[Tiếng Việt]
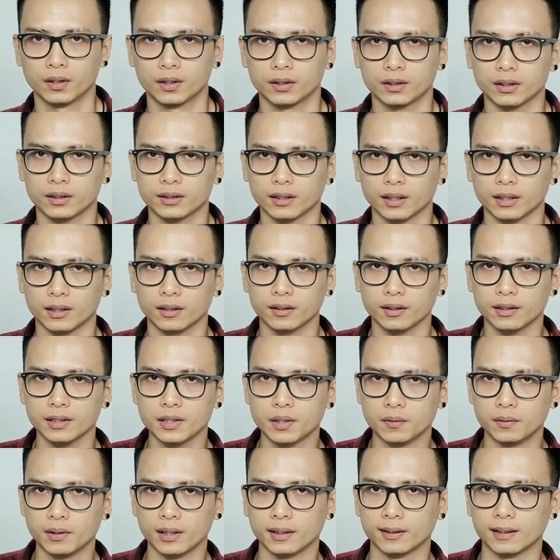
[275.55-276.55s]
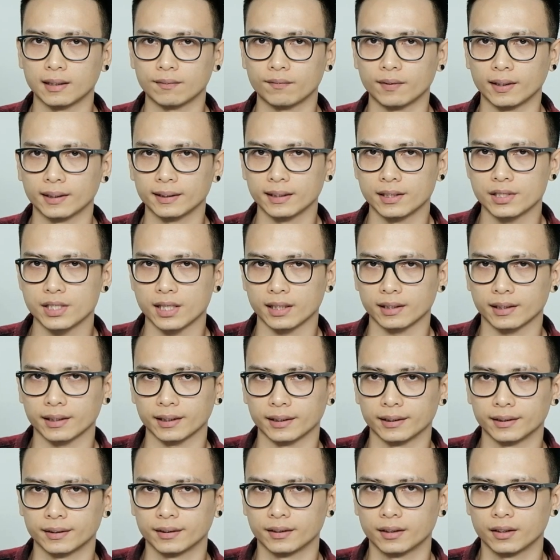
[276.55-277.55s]
Chắc chắn rất nhiều người gặp phải tình trạng
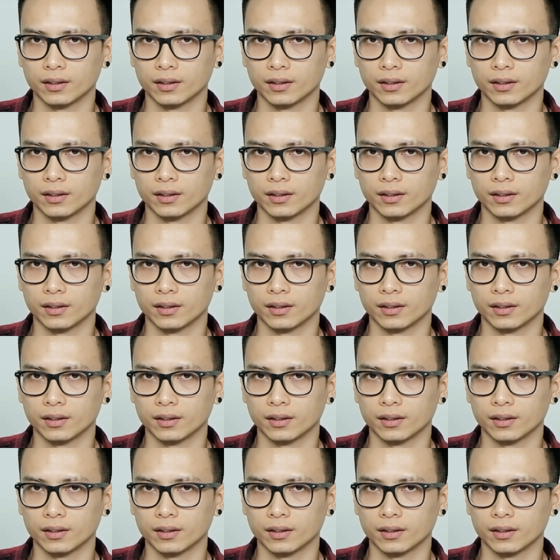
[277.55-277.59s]
này